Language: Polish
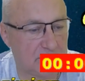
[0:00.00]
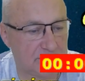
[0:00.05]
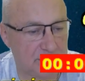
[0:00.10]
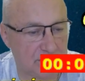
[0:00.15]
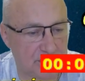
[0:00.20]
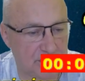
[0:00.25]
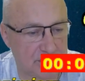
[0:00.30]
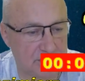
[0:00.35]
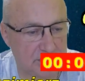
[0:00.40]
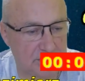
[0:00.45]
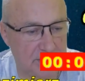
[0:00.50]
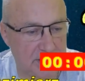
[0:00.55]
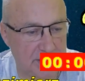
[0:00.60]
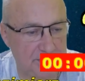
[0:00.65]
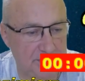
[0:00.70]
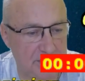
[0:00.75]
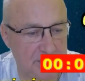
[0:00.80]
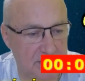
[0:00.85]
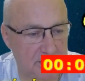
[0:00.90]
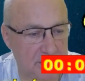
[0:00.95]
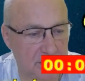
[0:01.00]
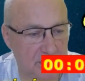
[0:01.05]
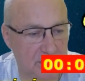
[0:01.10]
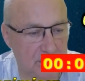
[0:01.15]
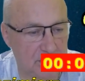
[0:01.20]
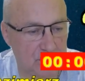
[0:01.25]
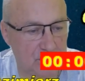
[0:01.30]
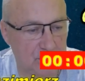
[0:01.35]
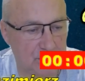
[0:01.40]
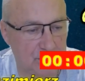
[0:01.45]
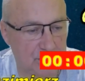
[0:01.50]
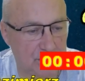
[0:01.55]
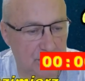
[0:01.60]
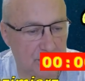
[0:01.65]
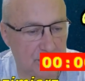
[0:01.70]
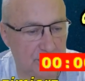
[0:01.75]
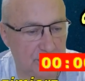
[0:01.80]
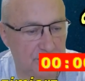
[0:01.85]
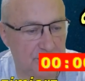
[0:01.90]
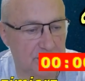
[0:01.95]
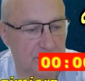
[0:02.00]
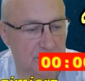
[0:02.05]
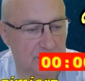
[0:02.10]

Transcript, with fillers: żeby lepiej bronić drugą wieżą.